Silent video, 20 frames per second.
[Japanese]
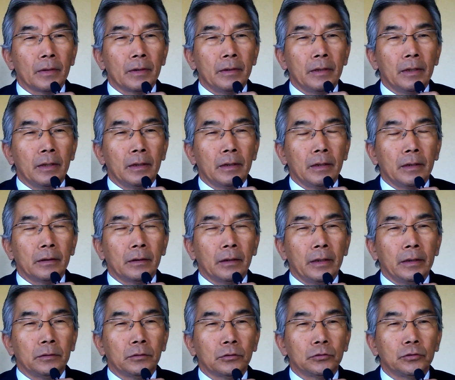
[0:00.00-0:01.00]

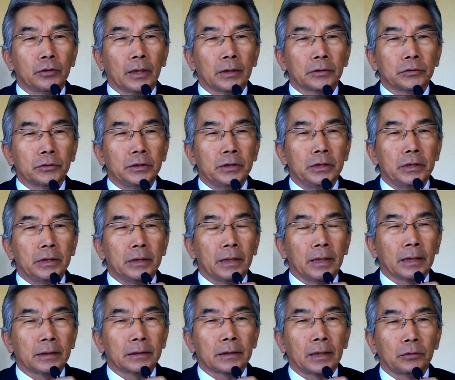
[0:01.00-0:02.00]
えー、9月に
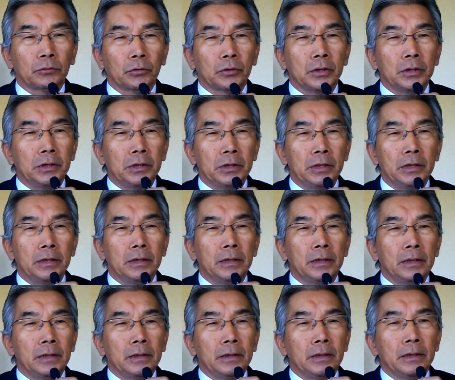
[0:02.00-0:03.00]
会った時に、
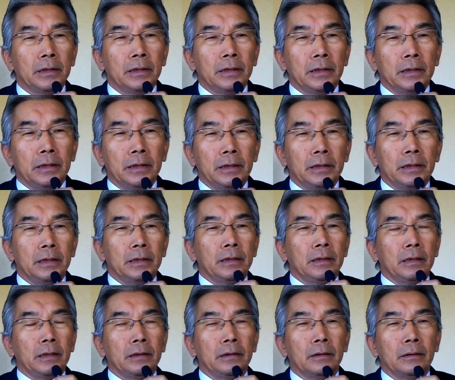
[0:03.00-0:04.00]

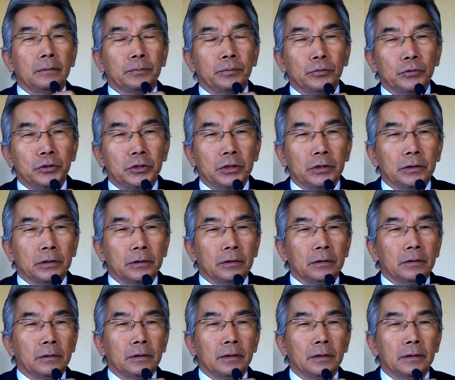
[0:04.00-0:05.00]
えー、プーチン
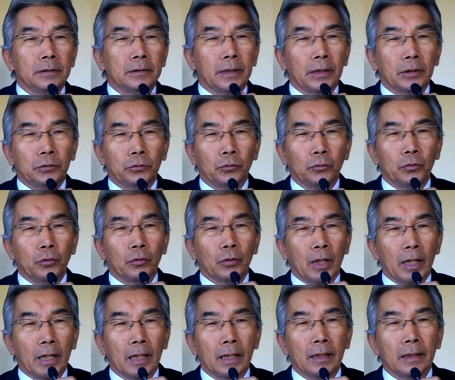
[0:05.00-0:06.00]
大統領
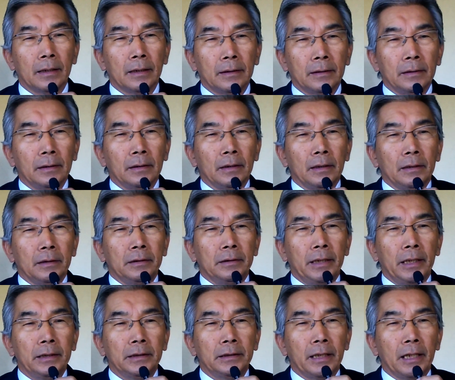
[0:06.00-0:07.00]
が
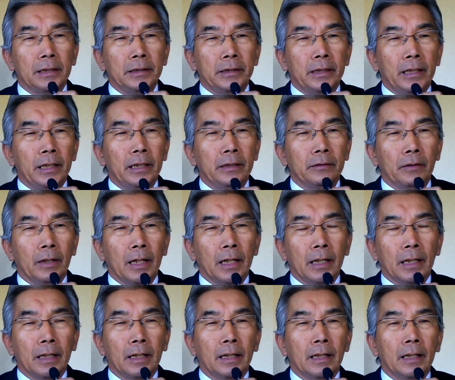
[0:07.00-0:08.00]
年内に平
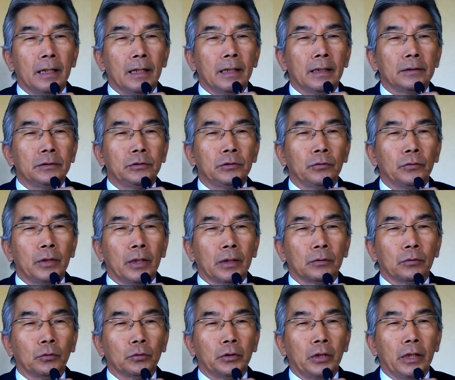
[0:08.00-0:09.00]
和条
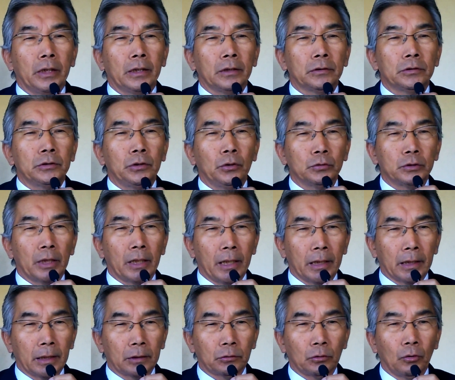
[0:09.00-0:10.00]
約を締結しようじゃ
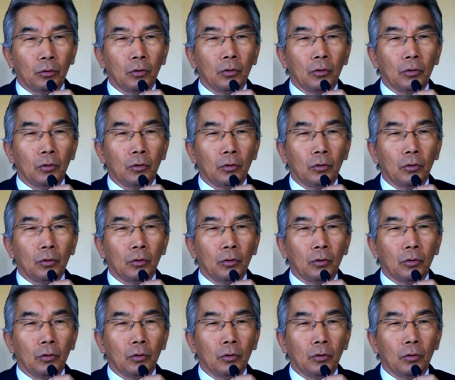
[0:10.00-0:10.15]
ないかと